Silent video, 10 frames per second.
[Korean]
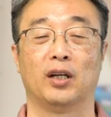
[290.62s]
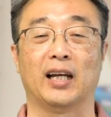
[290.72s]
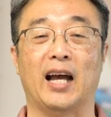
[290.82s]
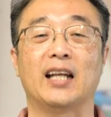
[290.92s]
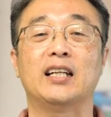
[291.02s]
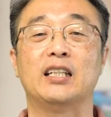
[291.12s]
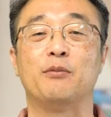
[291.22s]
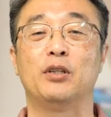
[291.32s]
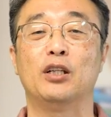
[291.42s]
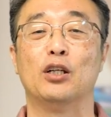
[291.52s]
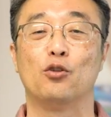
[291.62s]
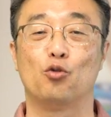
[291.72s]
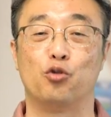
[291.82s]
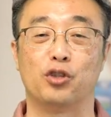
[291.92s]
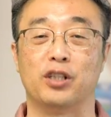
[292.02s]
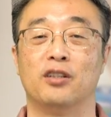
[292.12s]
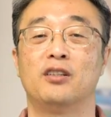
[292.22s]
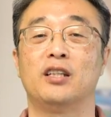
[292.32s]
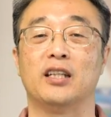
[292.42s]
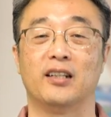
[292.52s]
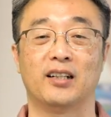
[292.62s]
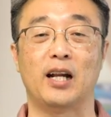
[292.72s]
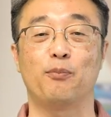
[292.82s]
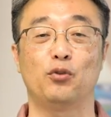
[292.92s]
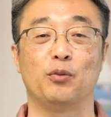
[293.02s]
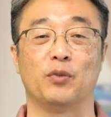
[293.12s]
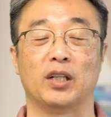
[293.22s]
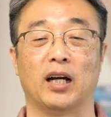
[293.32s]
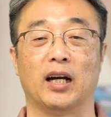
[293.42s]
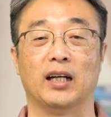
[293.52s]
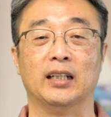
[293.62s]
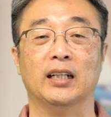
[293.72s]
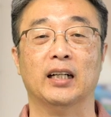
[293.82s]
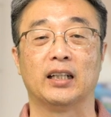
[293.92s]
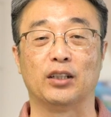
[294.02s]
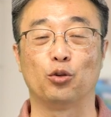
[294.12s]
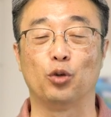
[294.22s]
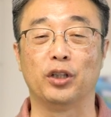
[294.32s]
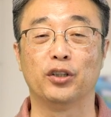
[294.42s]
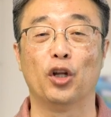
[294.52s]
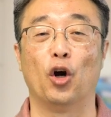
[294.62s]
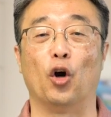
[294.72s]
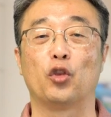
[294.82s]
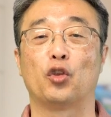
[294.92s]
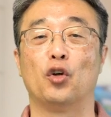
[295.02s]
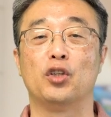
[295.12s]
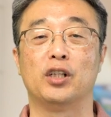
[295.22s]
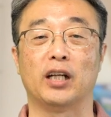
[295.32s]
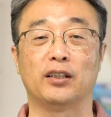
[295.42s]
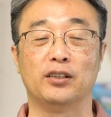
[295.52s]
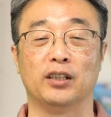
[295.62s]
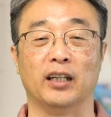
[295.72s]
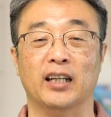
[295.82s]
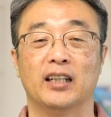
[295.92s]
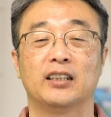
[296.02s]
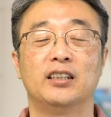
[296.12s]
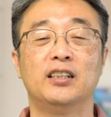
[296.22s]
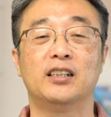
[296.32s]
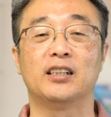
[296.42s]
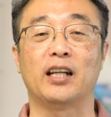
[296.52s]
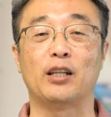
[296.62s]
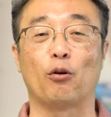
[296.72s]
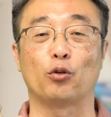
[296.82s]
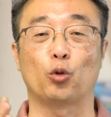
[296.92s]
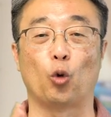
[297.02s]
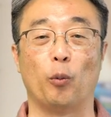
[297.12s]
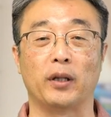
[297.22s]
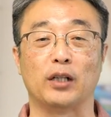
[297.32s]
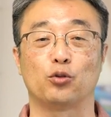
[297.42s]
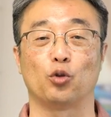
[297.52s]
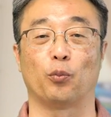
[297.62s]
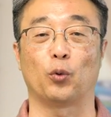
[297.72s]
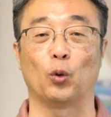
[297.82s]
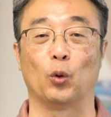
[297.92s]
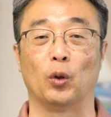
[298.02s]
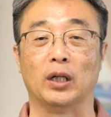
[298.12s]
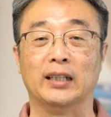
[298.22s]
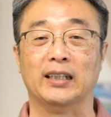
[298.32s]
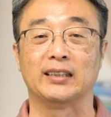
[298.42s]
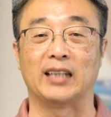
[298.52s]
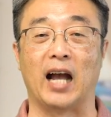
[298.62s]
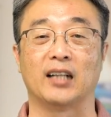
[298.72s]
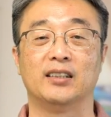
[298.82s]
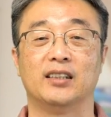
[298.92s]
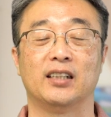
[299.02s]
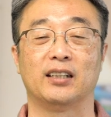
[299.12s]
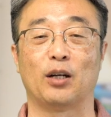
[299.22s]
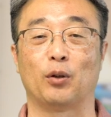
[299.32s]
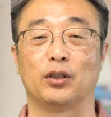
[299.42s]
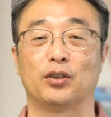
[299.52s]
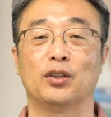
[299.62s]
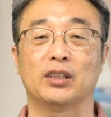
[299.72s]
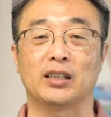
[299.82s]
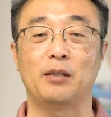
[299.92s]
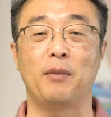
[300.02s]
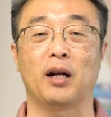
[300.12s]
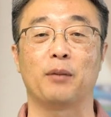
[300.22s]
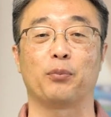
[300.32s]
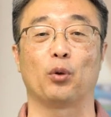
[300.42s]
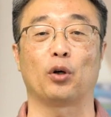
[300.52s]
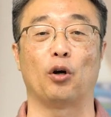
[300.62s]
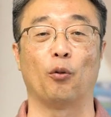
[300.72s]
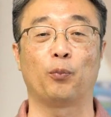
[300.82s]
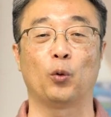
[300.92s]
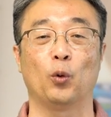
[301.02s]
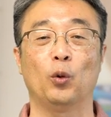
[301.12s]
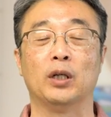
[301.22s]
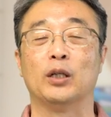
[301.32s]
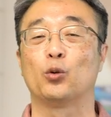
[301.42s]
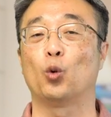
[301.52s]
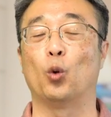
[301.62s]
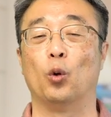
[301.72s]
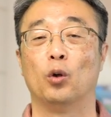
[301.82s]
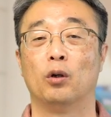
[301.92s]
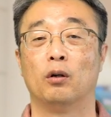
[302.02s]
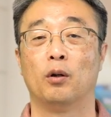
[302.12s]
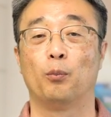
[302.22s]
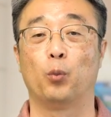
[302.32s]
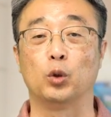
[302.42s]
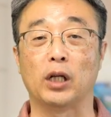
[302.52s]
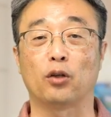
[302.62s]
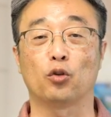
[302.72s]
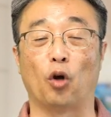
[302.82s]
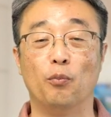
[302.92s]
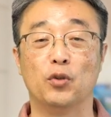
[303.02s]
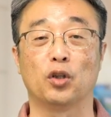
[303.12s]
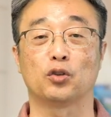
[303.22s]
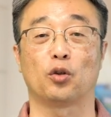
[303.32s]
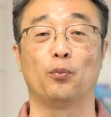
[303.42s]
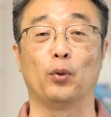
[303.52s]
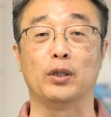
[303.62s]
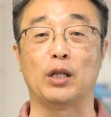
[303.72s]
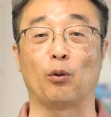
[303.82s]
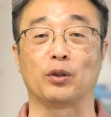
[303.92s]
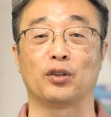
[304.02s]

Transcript: 하나님이 주시는 일을 할 뿐입니다. 그래서 우리는 어떤 일을 하든지 큰 일을 한다고 해서 교만할 수 없고 작은 일을 한다고 해서 실망할 필요가 없고 또 보잘 것 없는 것처럼 보인다고